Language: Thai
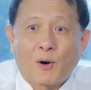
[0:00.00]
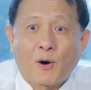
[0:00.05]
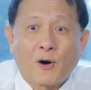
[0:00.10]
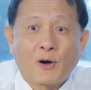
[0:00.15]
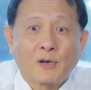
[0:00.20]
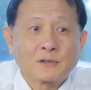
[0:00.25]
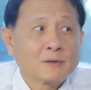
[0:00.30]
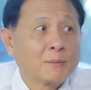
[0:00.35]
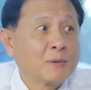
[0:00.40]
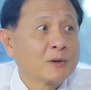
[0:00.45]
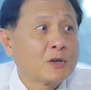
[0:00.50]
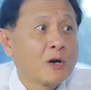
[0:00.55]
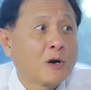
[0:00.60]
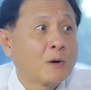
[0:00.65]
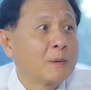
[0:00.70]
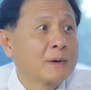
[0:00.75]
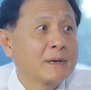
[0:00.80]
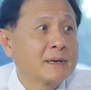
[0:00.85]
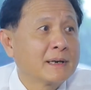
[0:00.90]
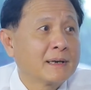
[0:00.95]
อสมท
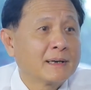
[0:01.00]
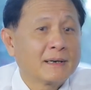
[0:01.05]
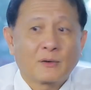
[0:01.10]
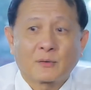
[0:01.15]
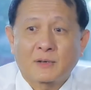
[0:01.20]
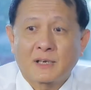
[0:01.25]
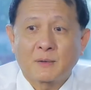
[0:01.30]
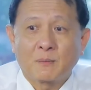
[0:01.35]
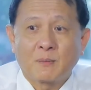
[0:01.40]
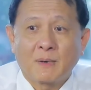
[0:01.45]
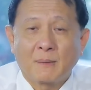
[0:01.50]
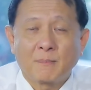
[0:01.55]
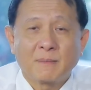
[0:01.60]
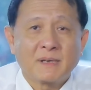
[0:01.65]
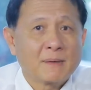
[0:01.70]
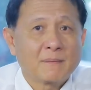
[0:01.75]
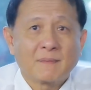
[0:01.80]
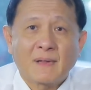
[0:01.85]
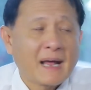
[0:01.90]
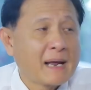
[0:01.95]
วันนี้เราคิดว่ามี
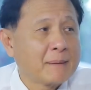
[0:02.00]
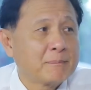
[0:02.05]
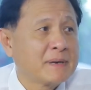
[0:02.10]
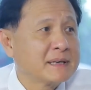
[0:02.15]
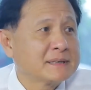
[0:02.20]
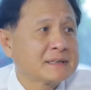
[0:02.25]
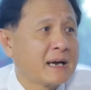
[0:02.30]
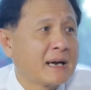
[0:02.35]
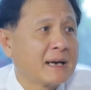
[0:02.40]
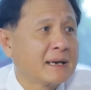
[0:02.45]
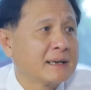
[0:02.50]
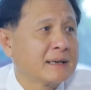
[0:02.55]
อำนาจไม่ใช่